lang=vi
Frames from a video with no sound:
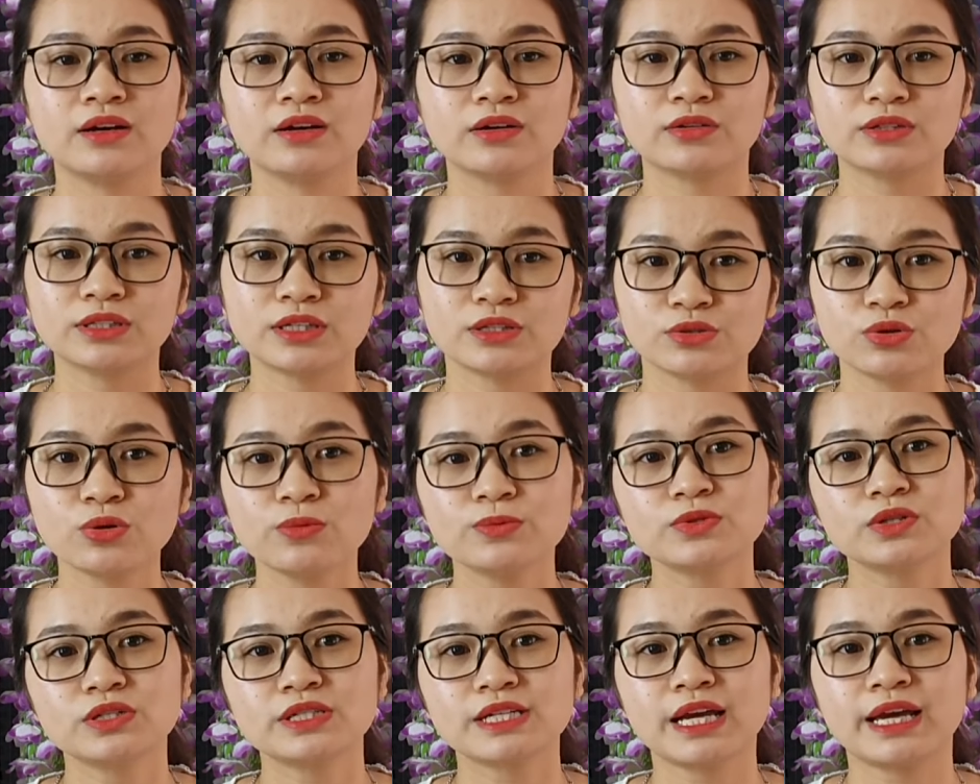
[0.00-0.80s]
có thể giúp
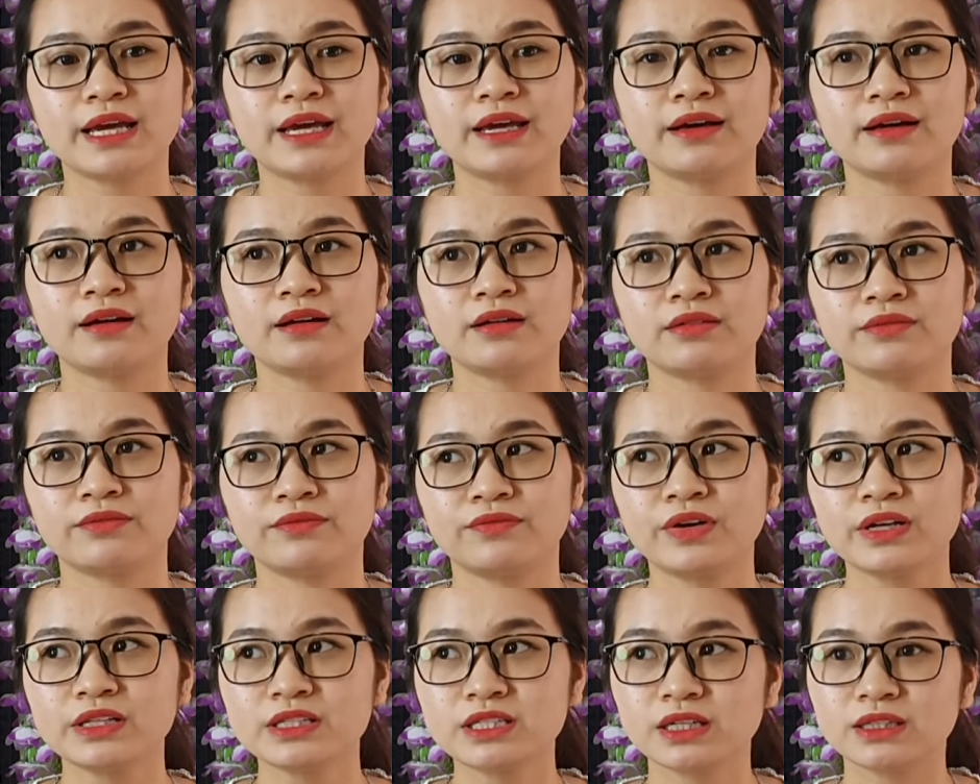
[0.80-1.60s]
cho trẻ uh,
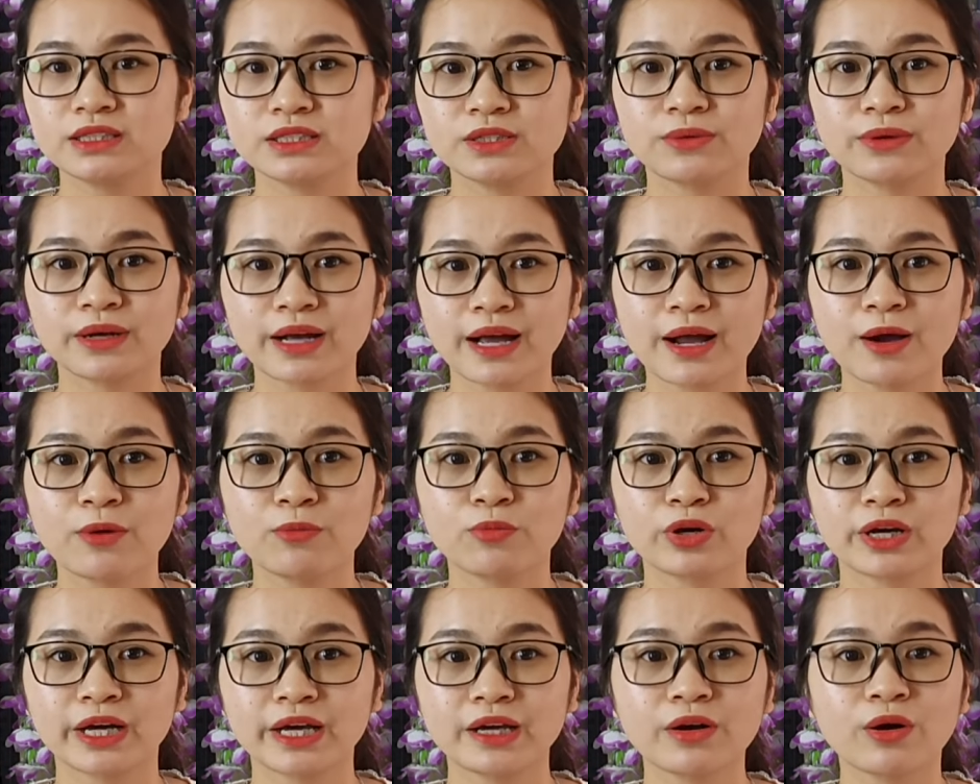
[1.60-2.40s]
phát triển chiều cao
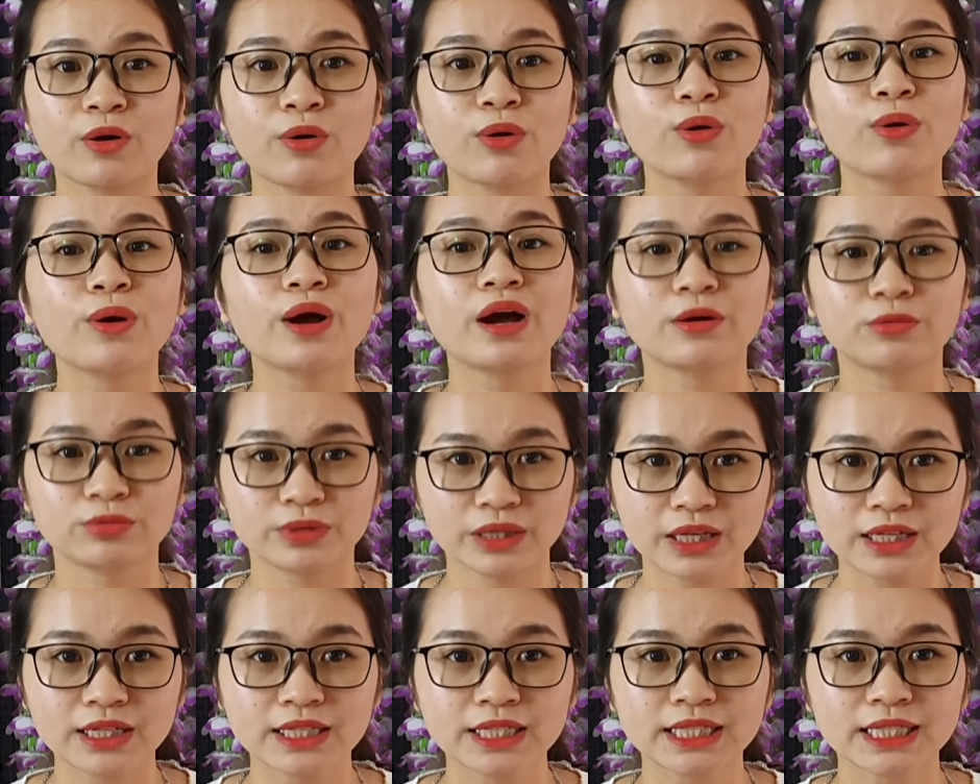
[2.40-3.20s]
một cách khó khoa học
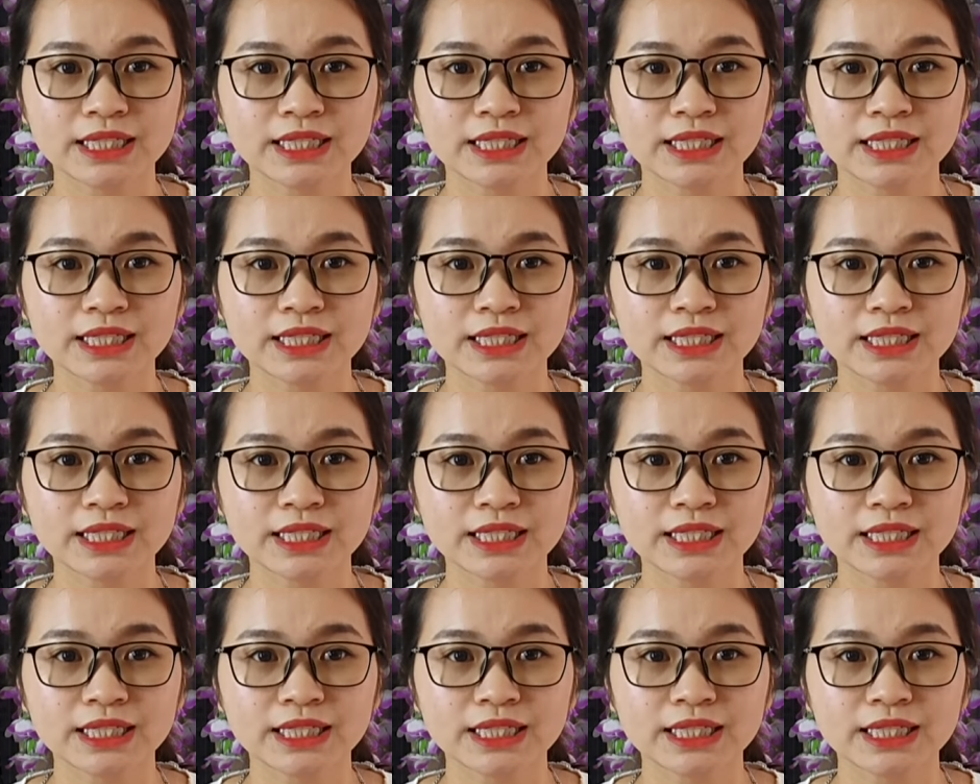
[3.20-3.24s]
nhất